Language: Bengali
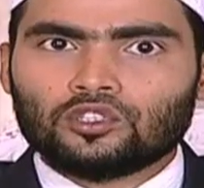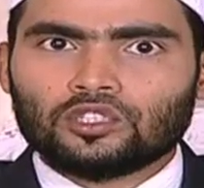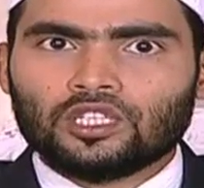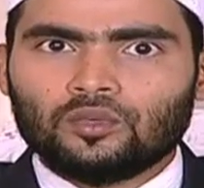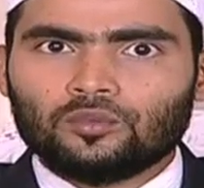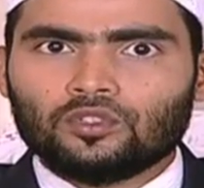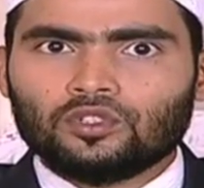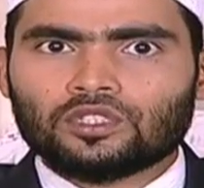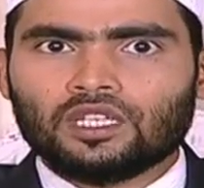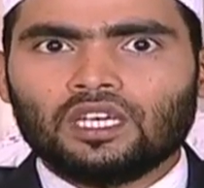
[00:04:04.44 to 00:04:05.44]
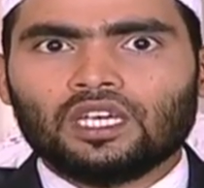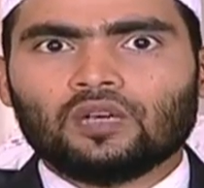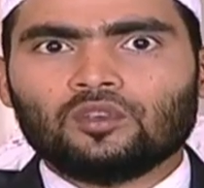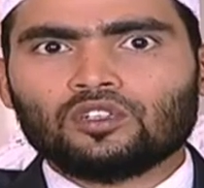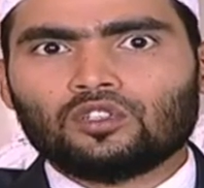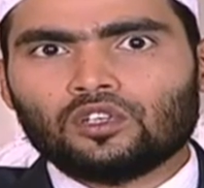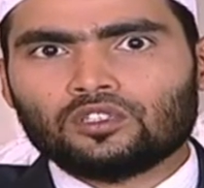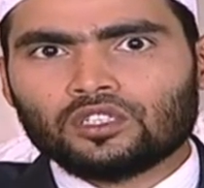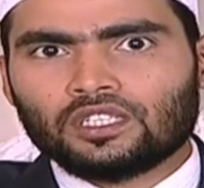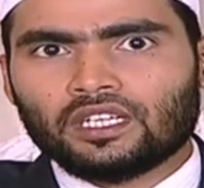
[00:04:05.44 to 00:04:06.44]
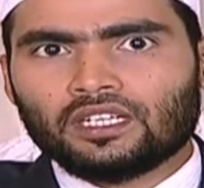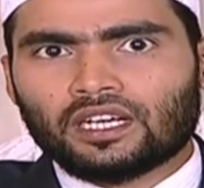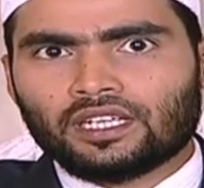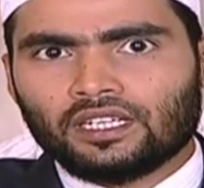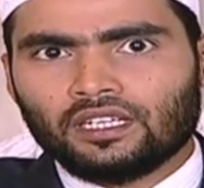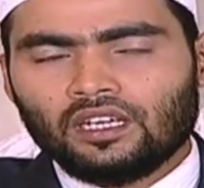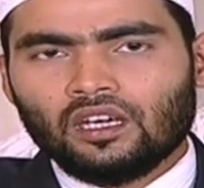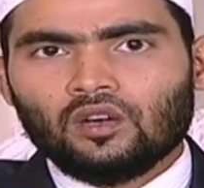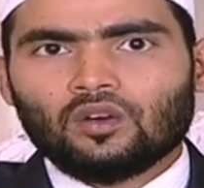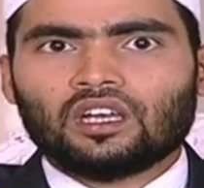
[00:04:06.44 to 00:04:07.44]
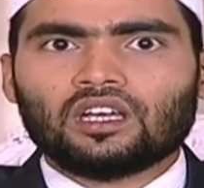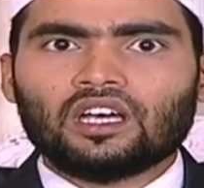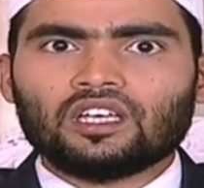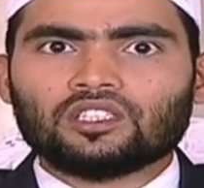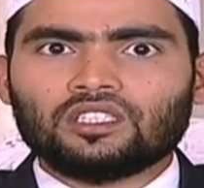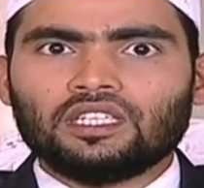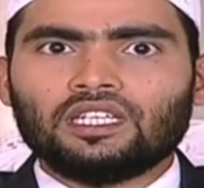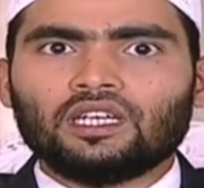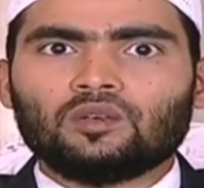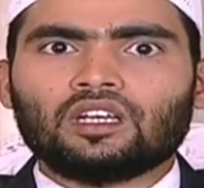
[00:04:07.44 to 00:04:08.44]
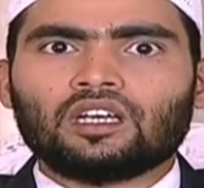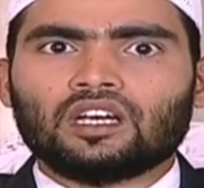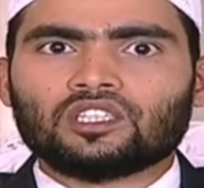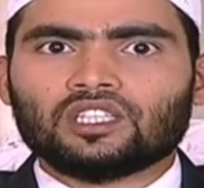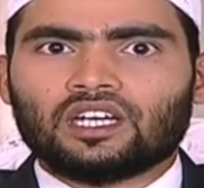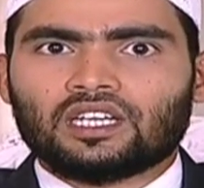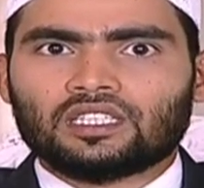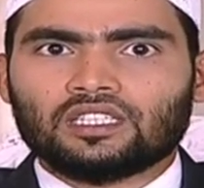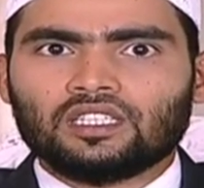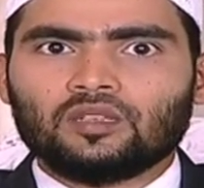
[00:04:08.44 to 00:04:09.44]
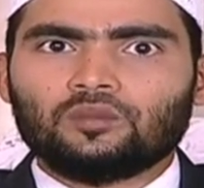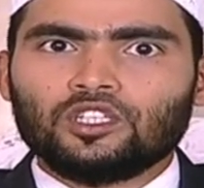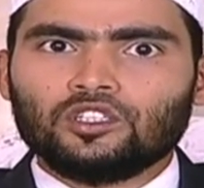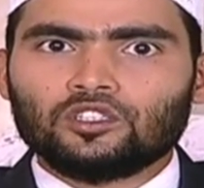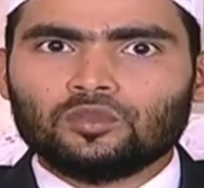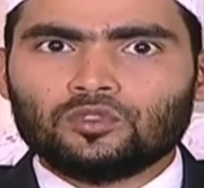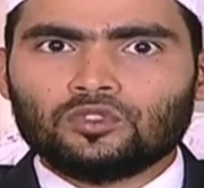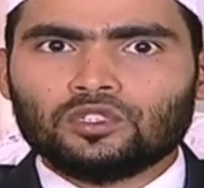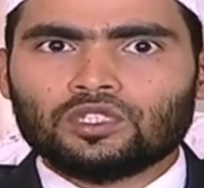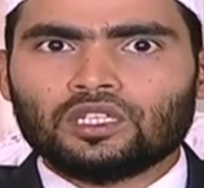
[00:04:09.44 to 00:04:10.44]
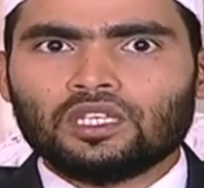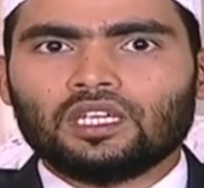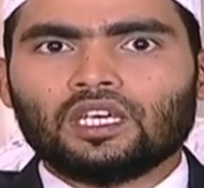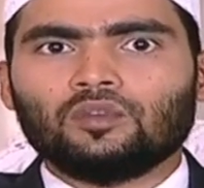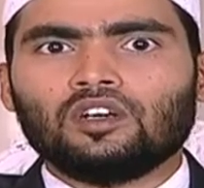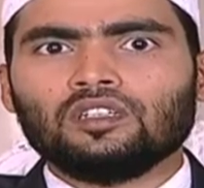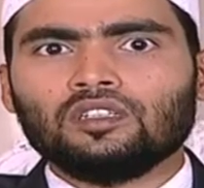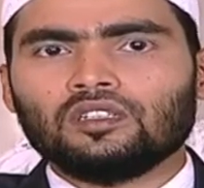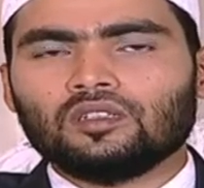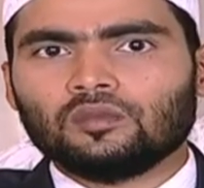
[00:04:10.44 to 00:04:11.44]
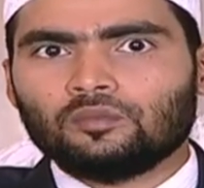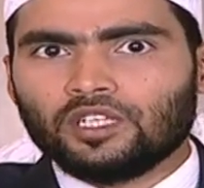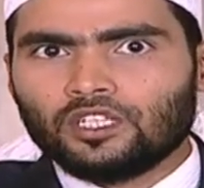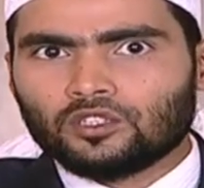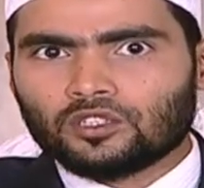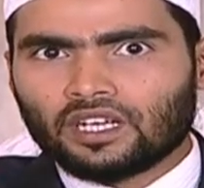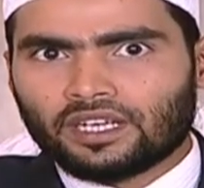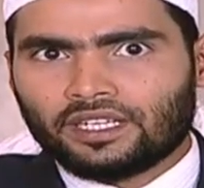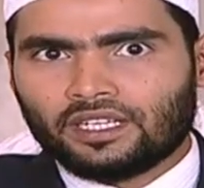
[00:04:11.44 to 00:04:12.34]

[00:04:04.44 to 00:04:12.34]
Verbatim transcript: ধৈর্যশীল পুরুষ এবং ধৈর্যশীল নারী ওয়াল খাশ ইন ওয়াল আত বিনীত পুরুষ এবং বিনীত